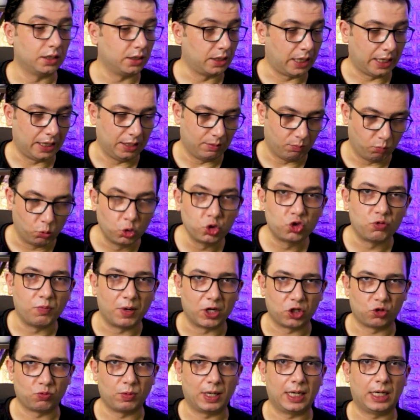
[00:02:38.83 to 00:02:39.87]
يعني
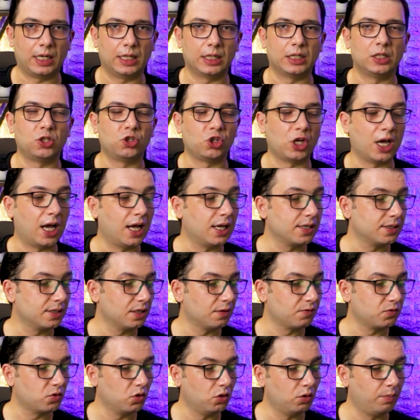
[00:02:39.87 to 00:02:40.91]
مدمج مع الجهاز
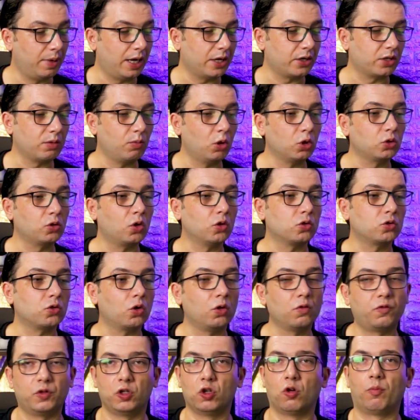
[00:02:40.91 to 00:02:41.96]
نفسه مع الريموت
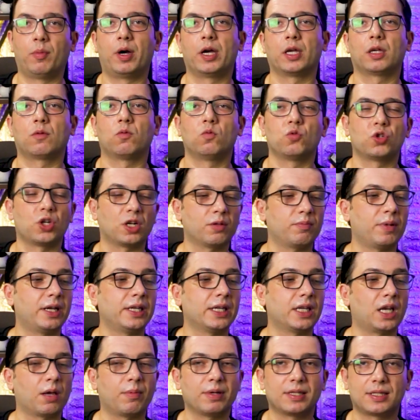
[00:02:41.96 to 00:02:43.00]
كنترول فيه مايك مجرد ما
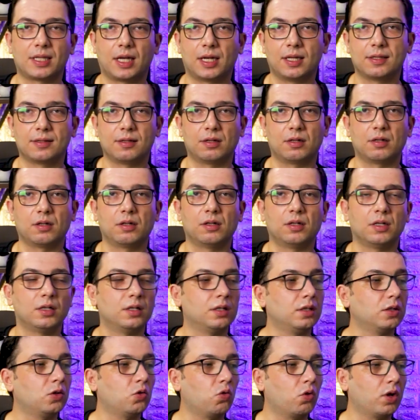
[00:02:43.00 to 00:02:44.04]
اني كبست على زر
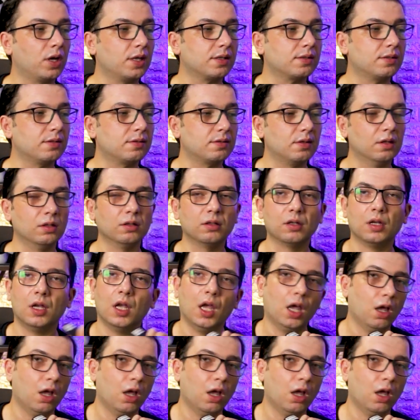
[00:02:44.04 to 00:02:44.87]
الجوجل اسيستنت